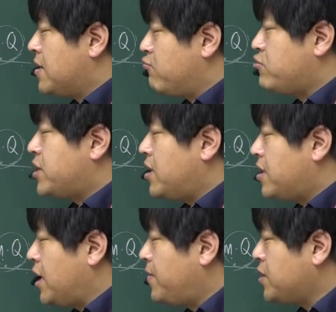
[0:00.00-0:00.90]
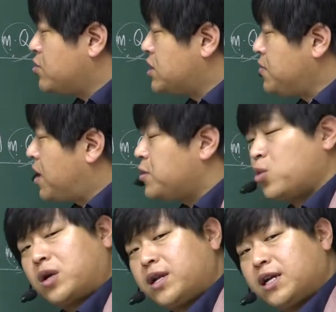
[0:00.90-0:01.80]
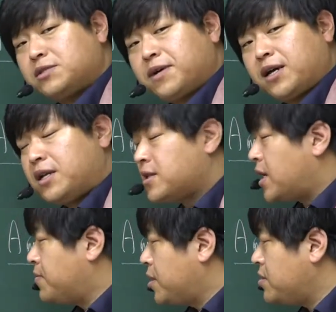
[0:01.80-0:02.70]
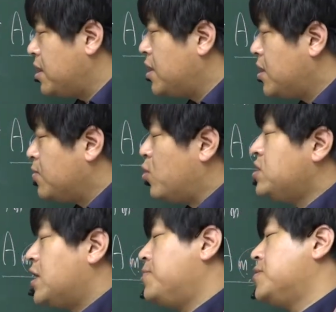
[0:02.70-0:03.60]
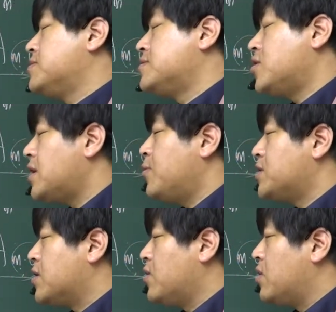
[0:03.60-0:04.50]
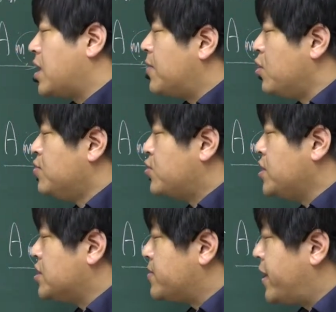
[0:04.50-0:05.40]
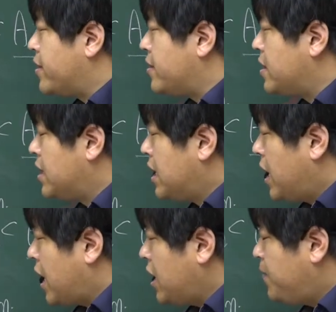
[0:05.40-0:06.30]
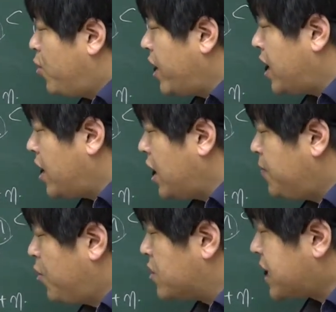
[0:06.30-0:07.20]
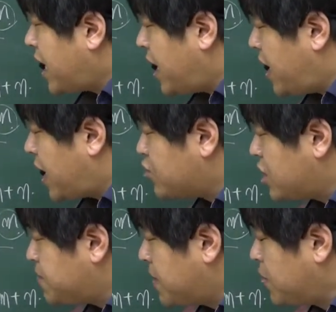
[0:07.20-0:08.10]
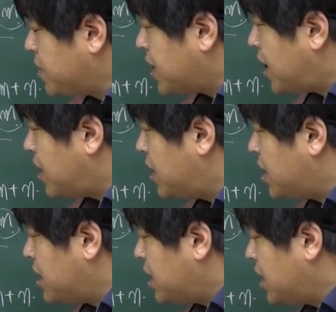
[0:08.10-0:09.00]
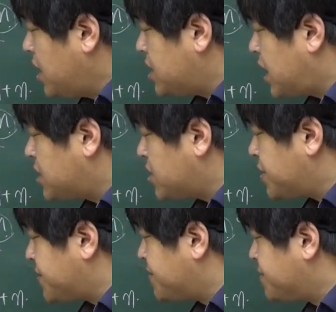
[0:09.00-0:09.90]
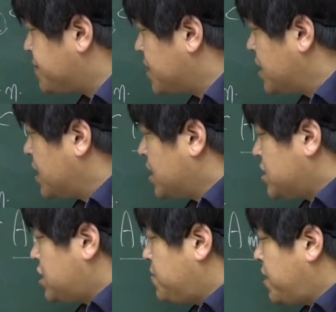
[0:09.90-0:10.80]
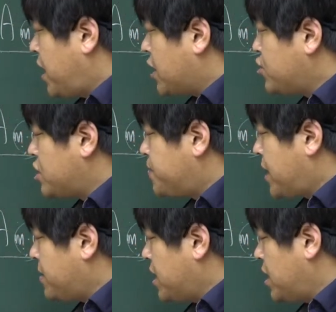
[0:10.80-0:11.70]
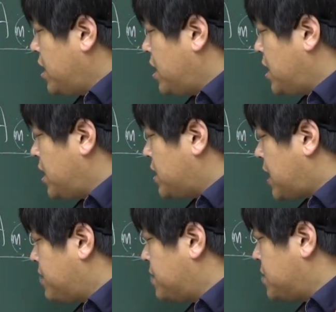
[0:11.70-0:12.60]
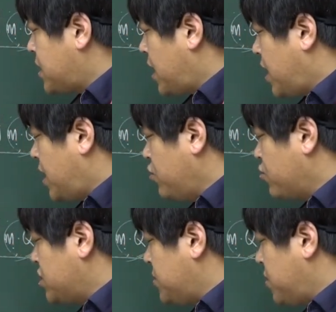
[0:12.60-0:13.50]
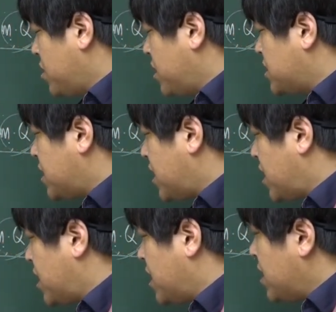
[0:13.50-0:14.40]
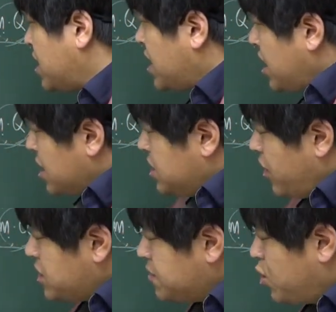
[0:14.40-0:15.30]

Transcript: 문자할 때 일반적으로 증명하면 좋긴 하지만 일단 한번 뭔지 한번 쳐다보자고 얘가 뭘 묻고 있는지 봐요. A4야 A4 4의 약수의 집합 뭡니까? 1, 2, 4죠? 12의 약수의 집합 1, 2, 3, 4, 6, 10 이렇게 되잖아. 그거에 지금